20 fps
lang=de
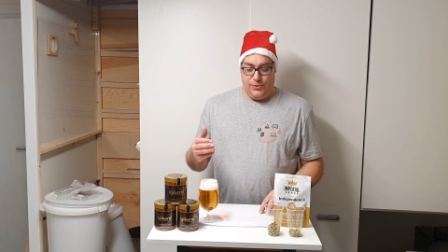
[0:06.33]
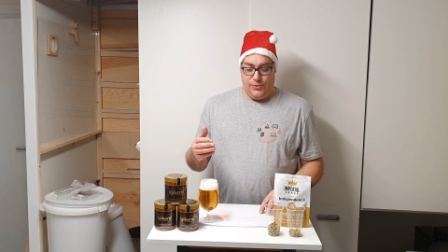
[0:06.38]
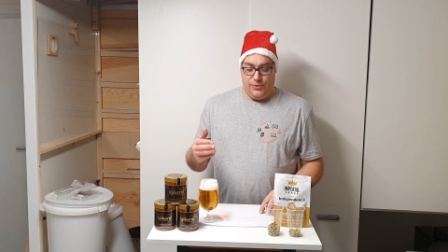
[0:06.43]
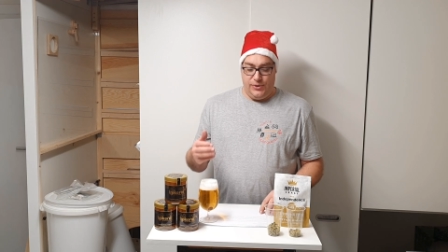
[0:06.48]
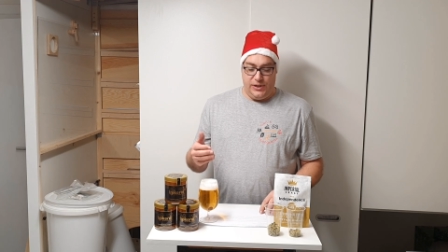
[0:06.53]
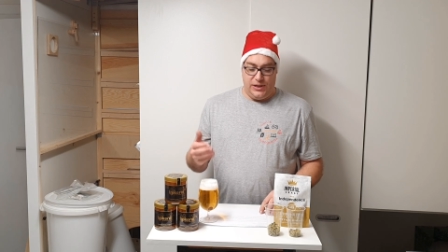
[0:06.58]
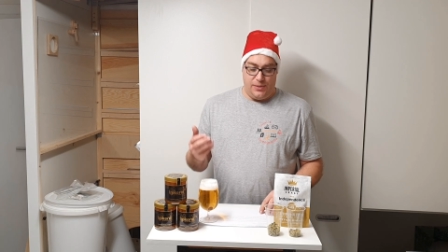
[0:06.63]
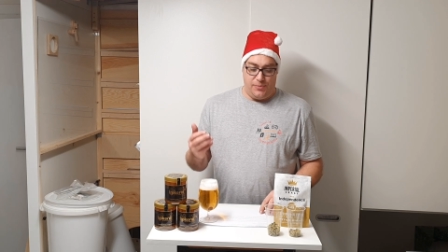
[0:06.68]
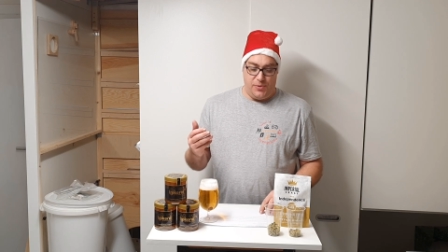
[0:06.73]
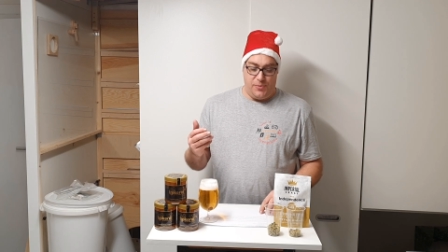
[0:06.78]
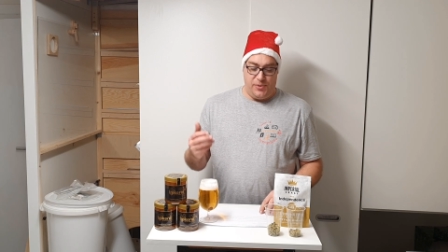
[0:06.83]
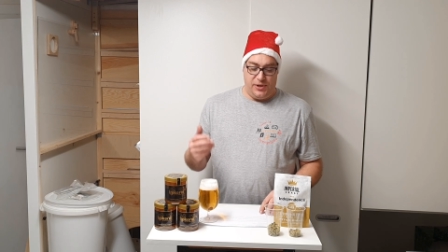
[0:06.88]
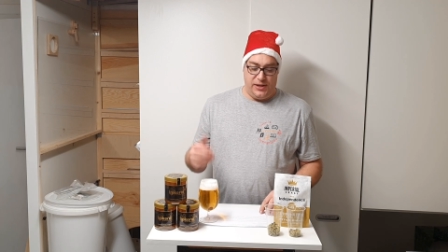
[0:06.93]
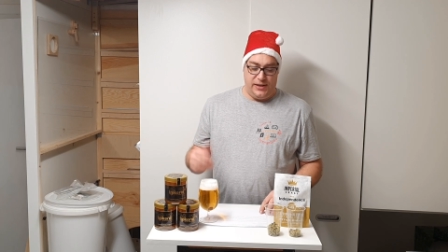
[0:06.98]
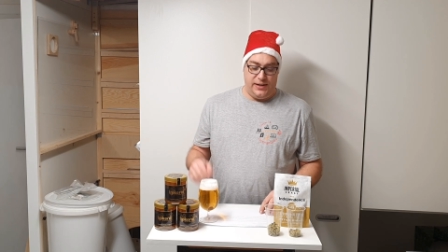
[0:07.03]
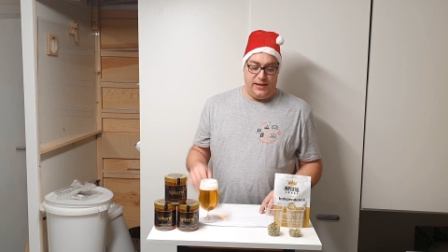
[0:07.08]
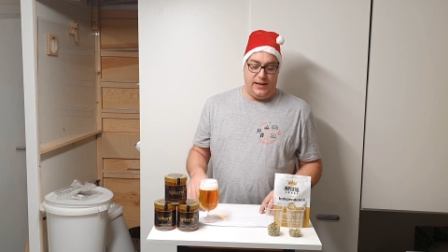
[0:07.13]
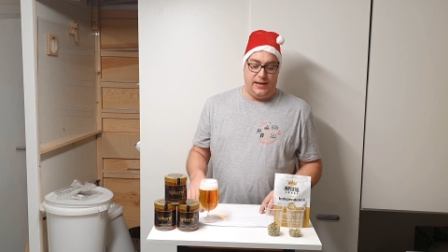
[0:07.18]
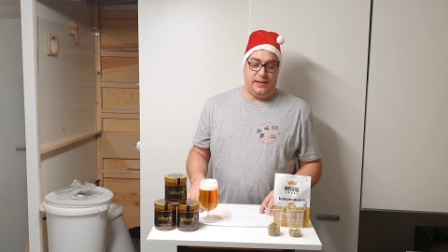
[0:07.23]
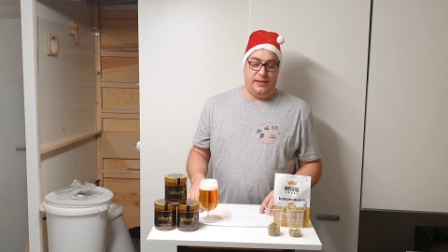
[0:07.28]
und ich habe mir
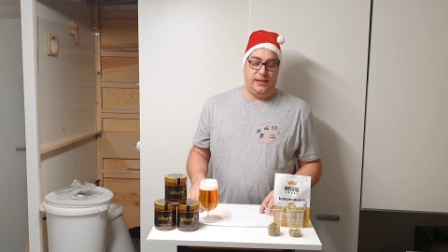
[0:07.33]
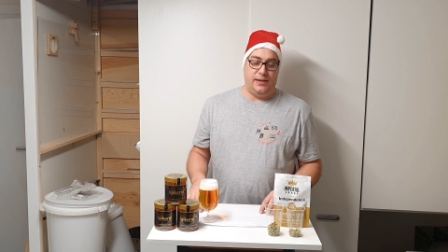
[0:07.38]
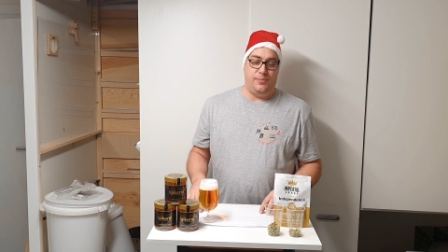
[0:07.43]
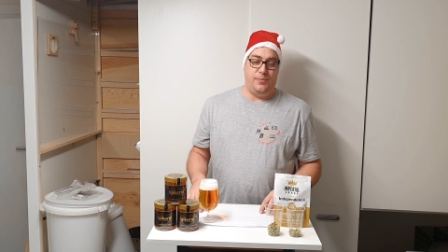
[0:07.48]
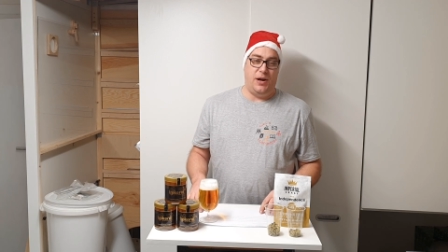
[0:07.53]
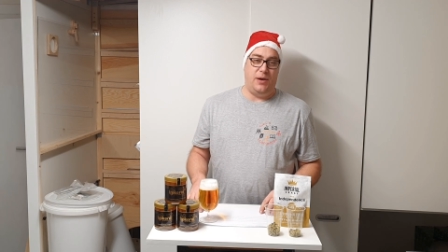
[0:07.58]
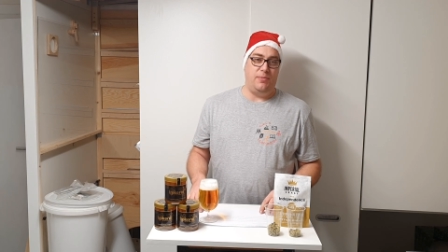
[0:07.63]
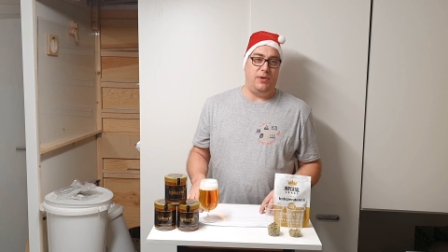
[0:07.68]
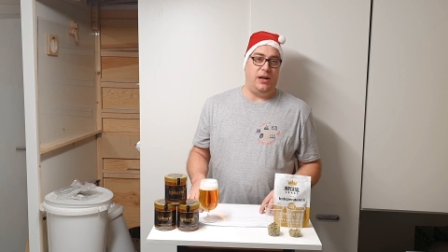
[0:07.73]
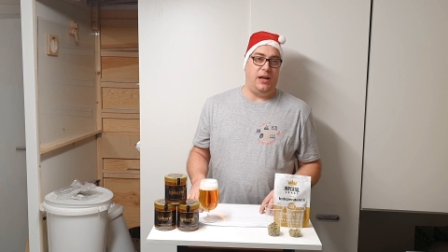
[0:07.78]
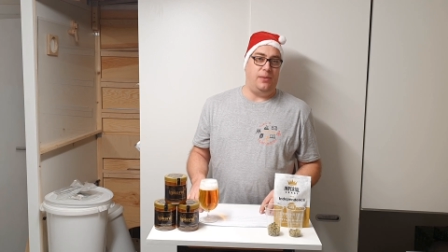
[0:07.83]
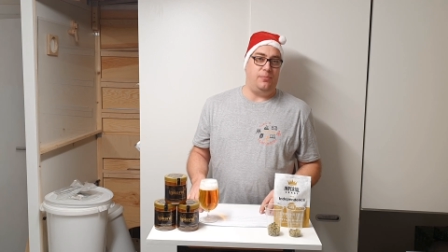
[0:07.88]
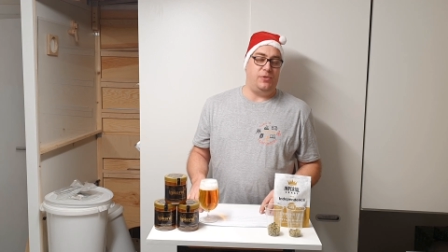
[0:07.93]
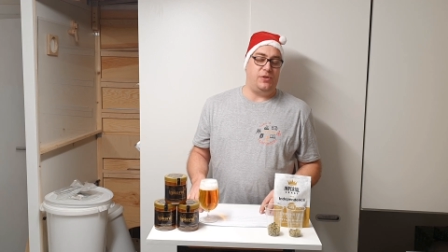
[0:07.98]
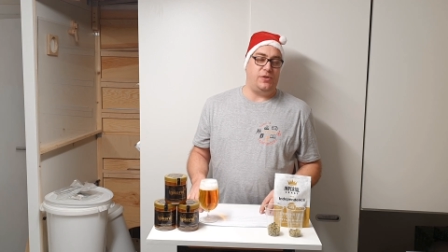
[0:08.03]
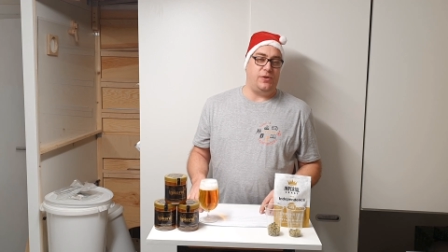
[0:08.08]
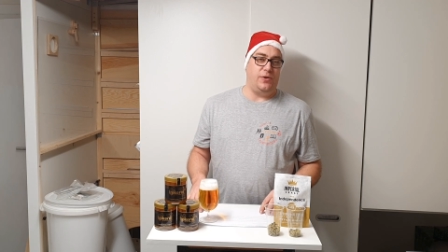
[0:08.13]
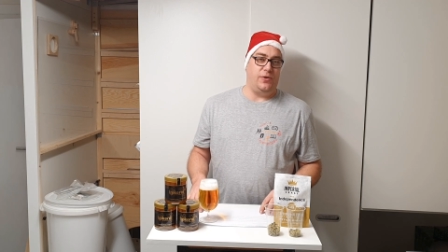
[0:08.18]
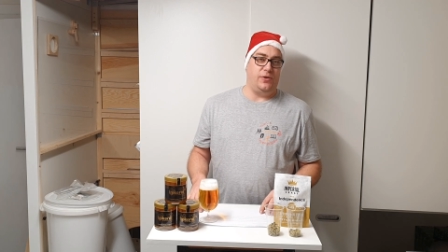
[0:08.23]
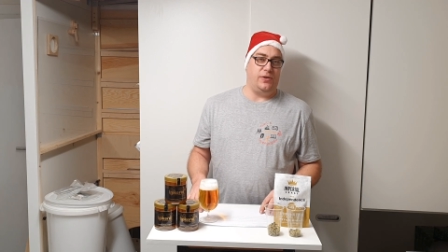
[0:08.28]
gedacht, ich mache mal ein
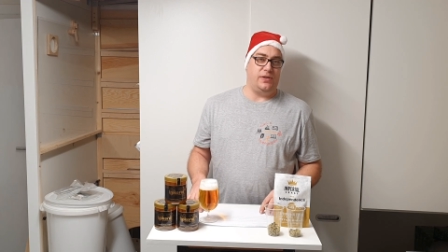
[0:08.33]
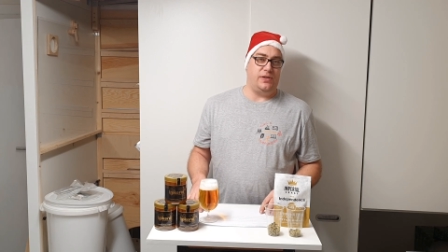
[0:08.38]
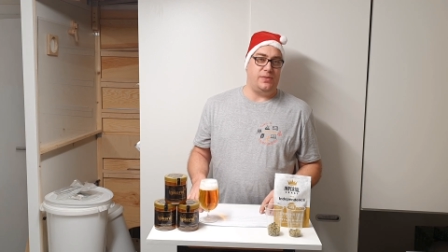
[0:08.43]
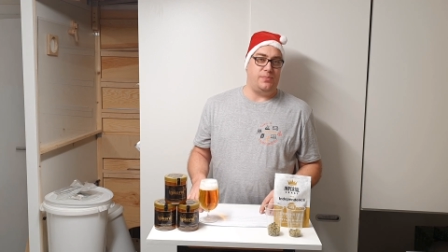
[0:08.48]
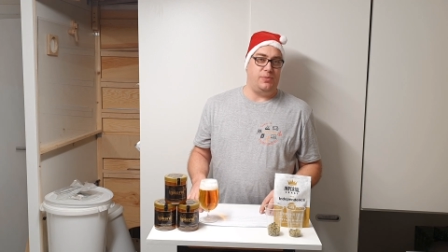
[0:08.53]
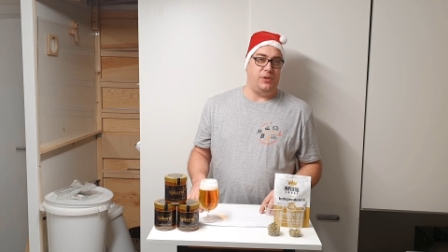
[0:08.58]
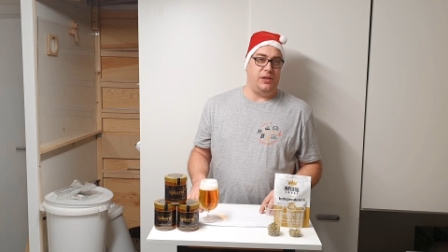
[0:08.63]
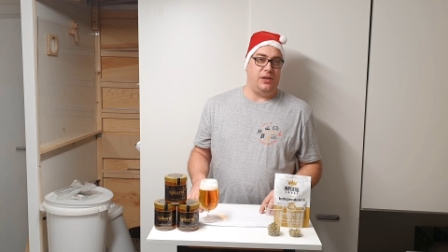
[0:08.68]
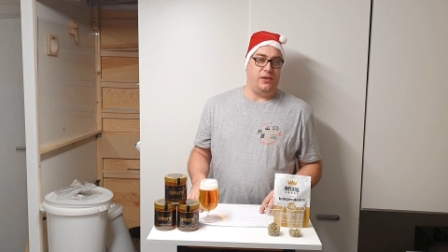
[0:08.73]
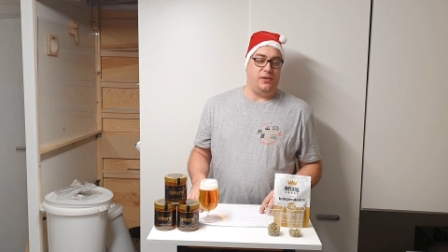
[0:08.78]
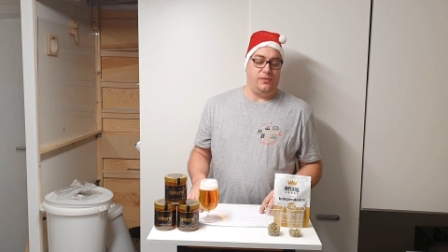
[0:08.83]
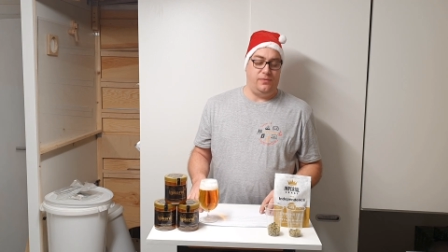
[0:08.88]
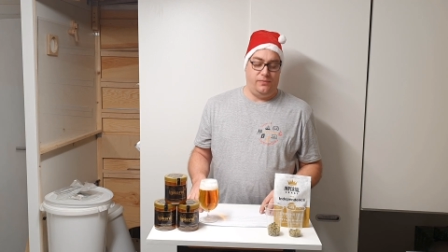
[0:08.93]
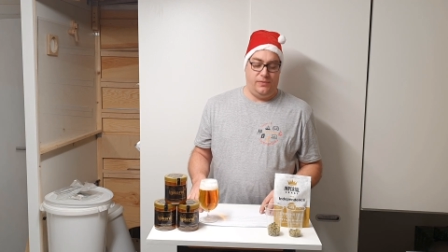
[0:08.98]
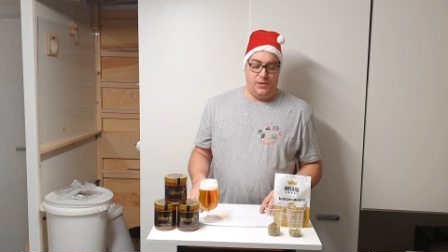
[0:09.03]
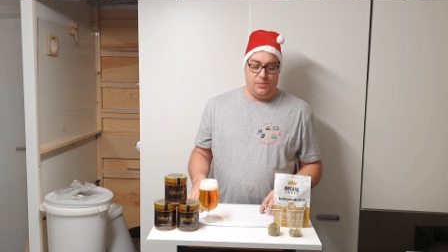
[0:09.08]
besonderes Bier.